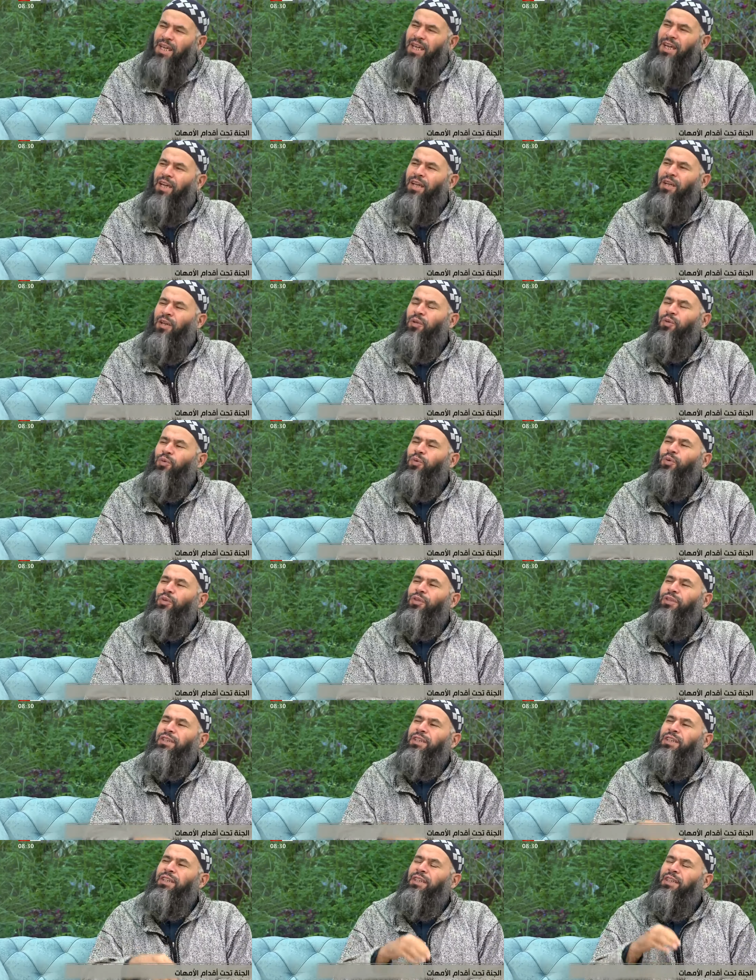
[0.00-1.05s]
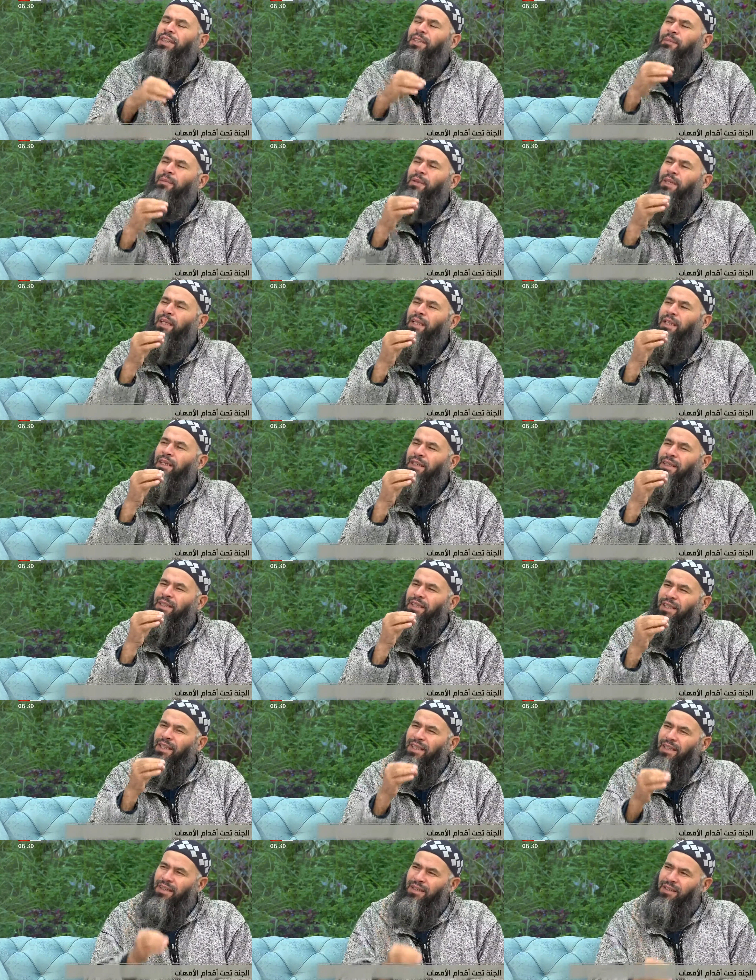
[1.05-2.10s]
أن تعطيه من
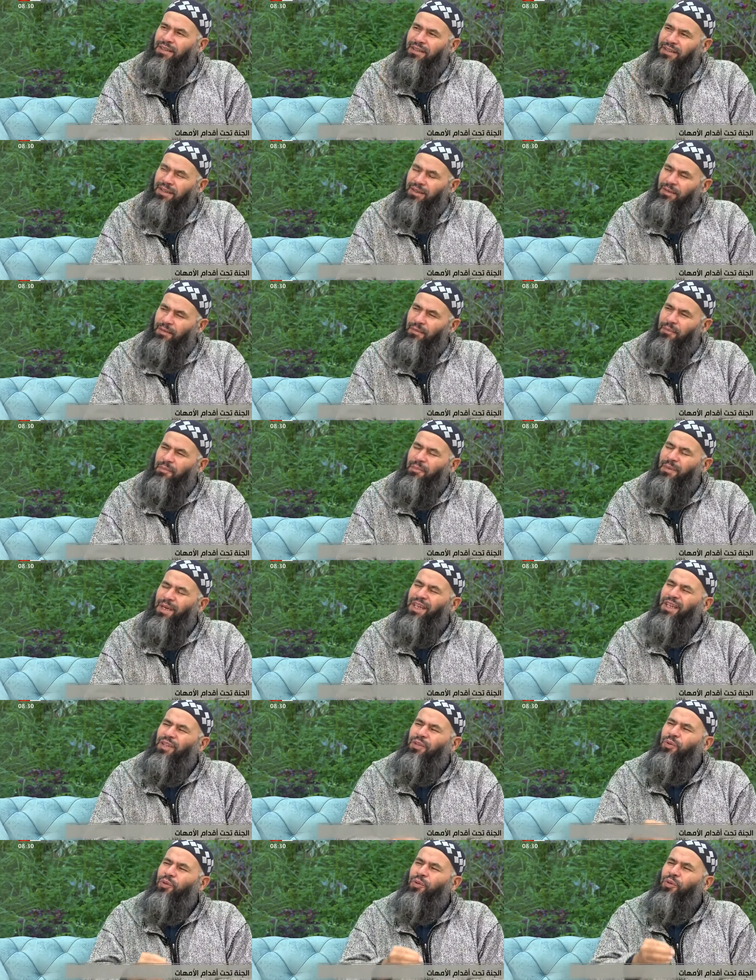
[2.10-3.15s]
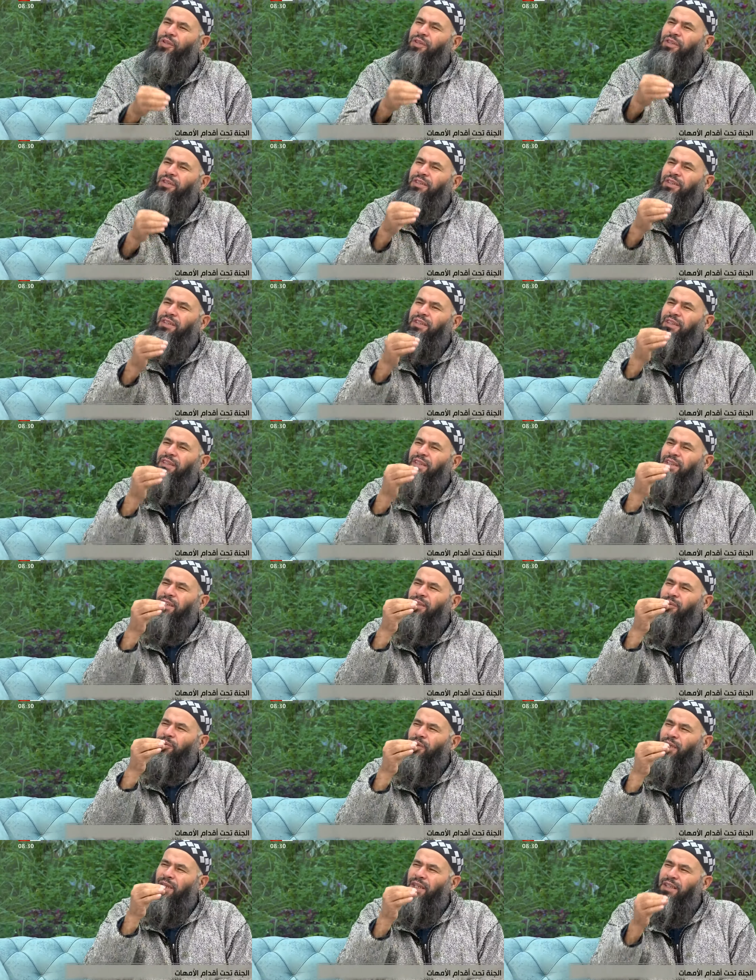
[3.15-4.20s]
العناية ما تعطي
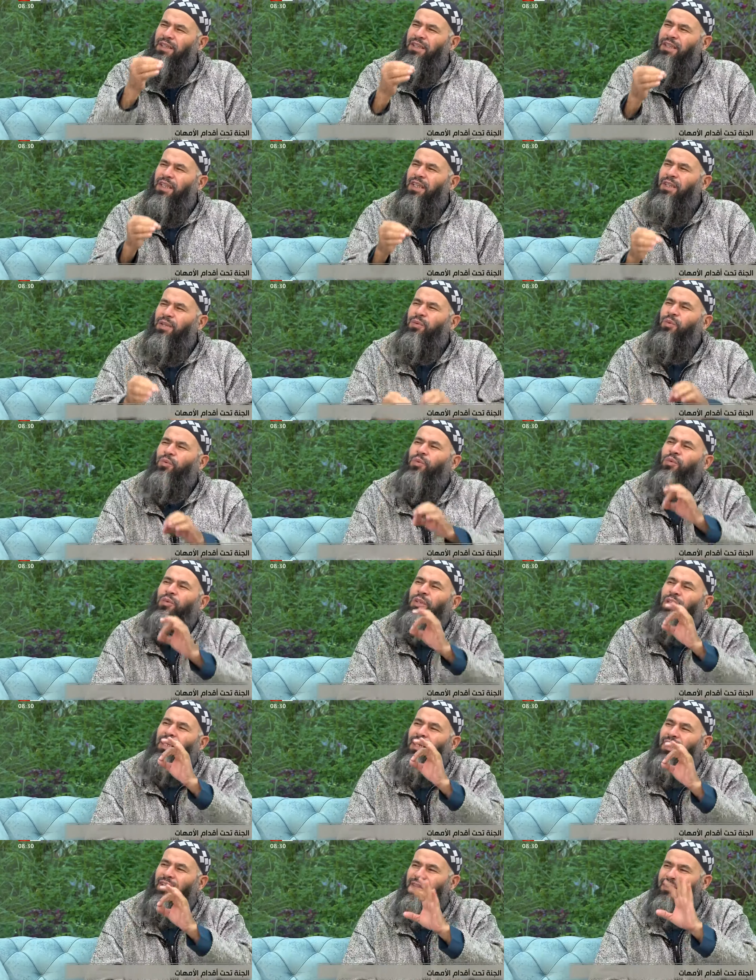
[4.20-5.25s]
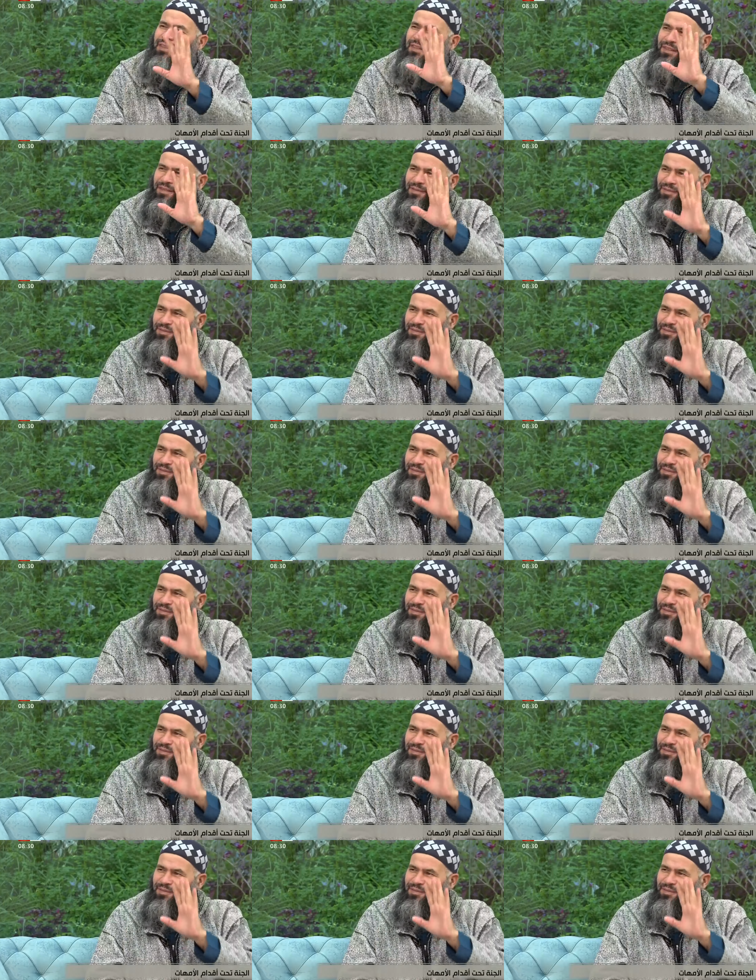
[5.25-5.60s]
لولدك دون نقص